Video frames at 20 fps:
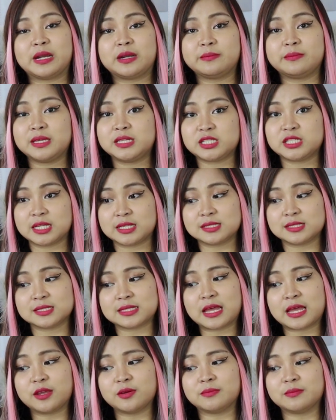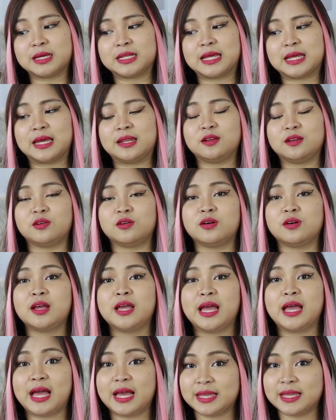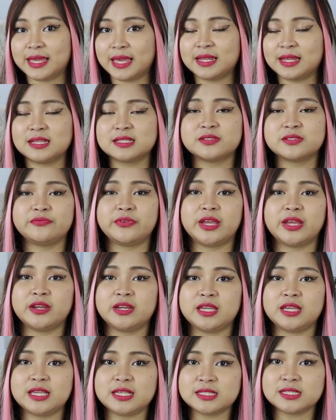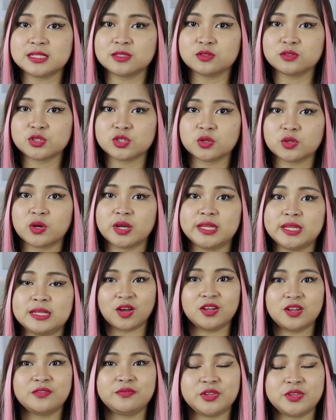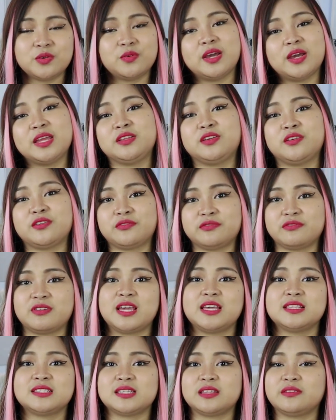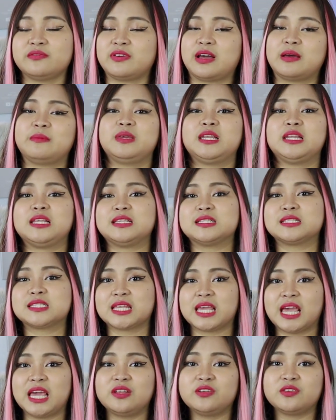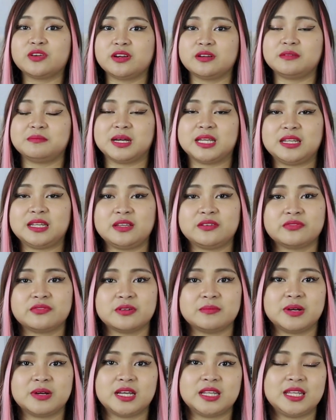para may chance tayong manalo. Again, it's very easy to join. All of you and your friends and families can earn money from